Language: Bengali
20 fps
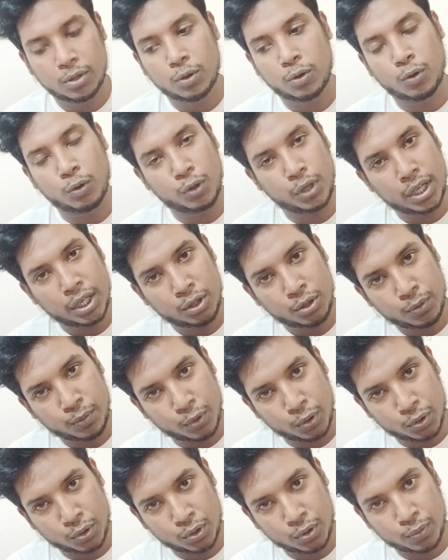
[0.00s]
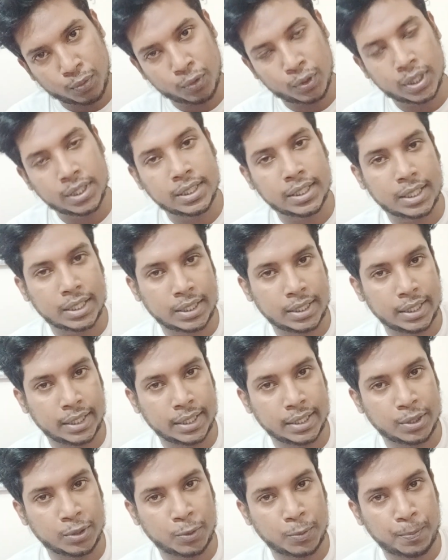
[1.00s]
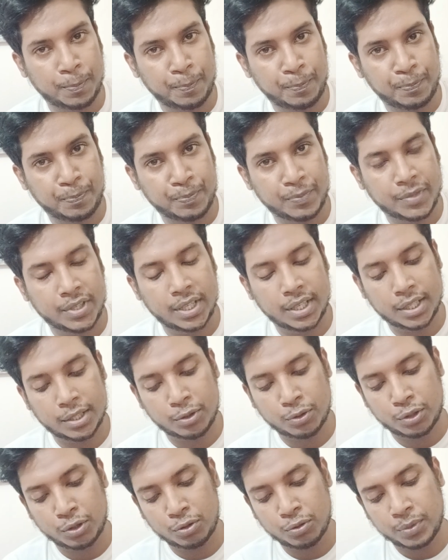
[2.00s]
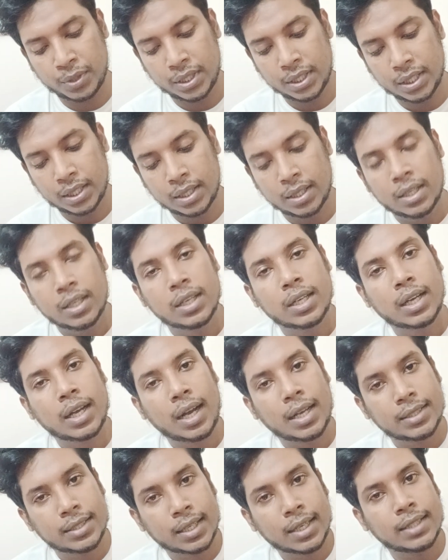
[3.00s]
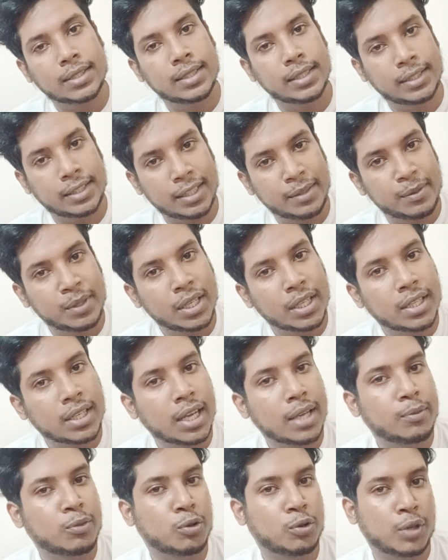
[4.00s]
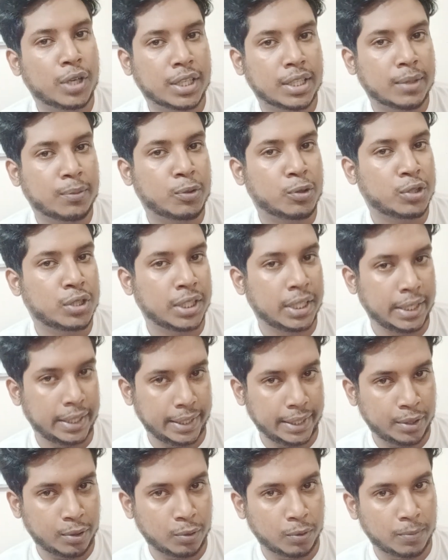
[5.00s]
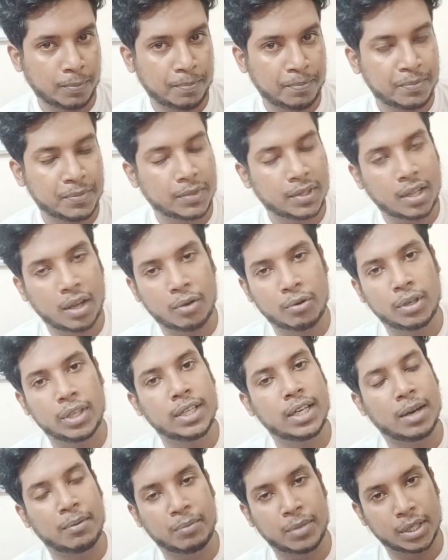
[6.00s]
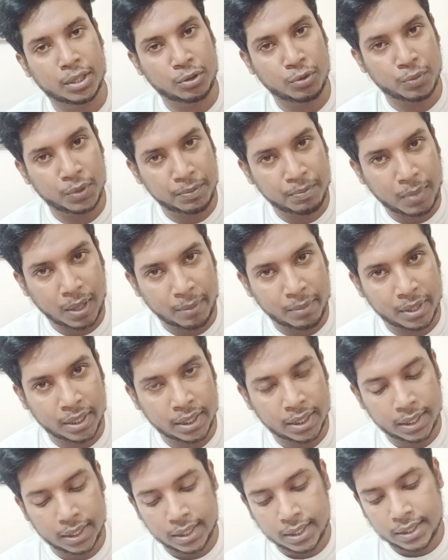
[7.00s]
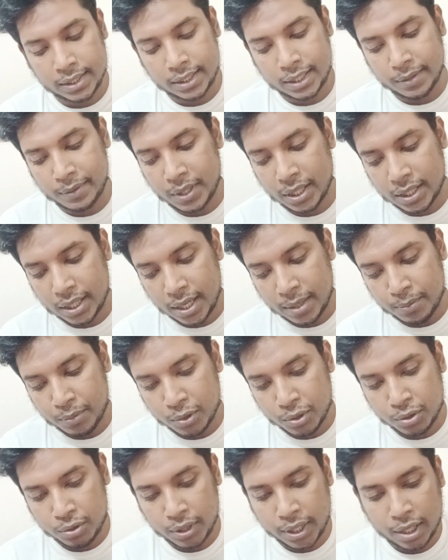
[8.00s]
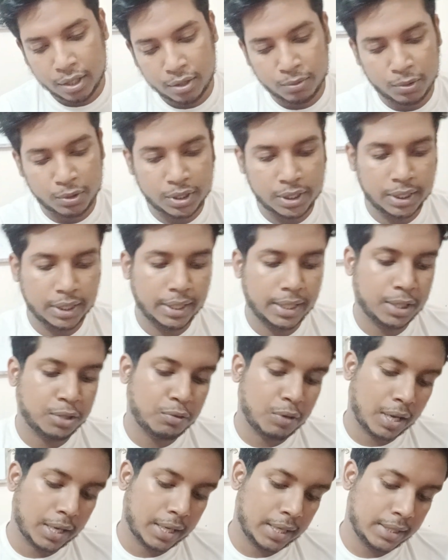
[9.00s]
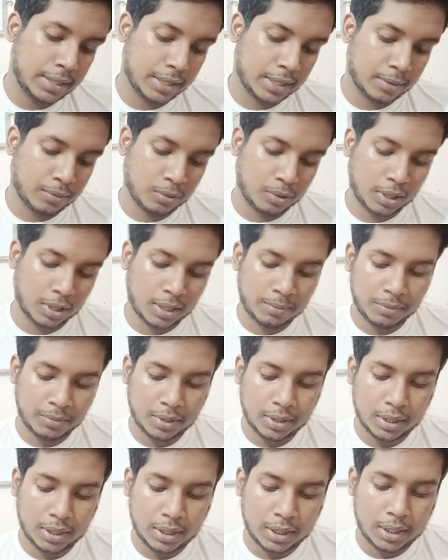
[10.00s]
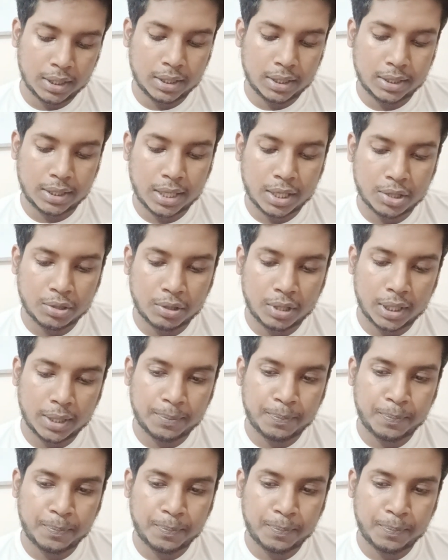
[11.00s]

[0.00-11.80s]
অন্যান্য প্রশ্ন পড়ে যেটা শিখেছো সেটা যদি তুমি কাছাকাছি সিমিলার টাইপ অন্য একটা প্রশ্নে লিখো তাহলে নাম্বার তুমি পাবে সিমিলার টাইপ প্রশ্ন কেন বলছি একটু আগেই যেটা বললাম যে আসলে